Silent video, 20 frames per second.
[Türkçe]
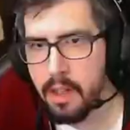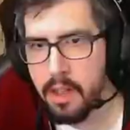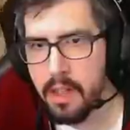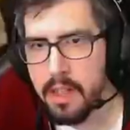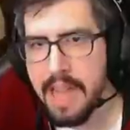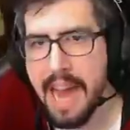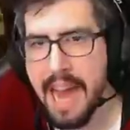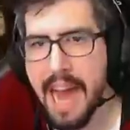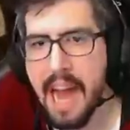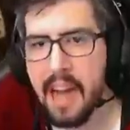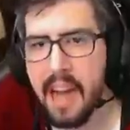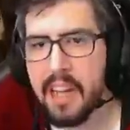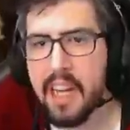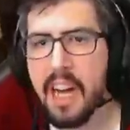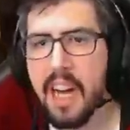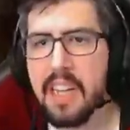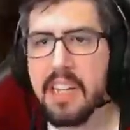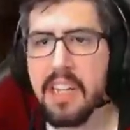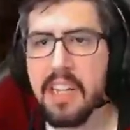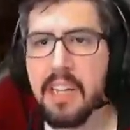ya onu.
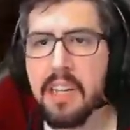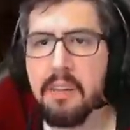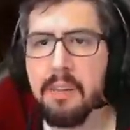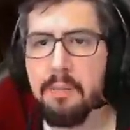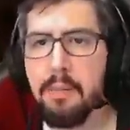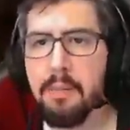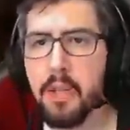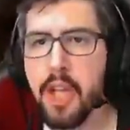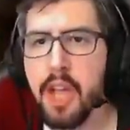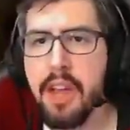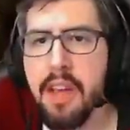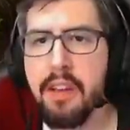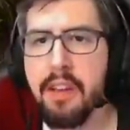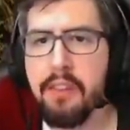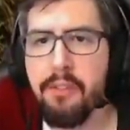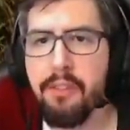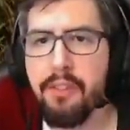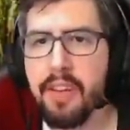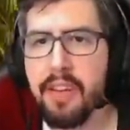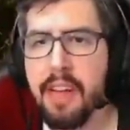kadının şeyi
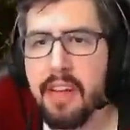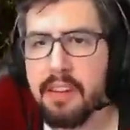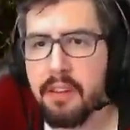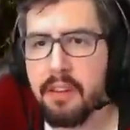fırlattı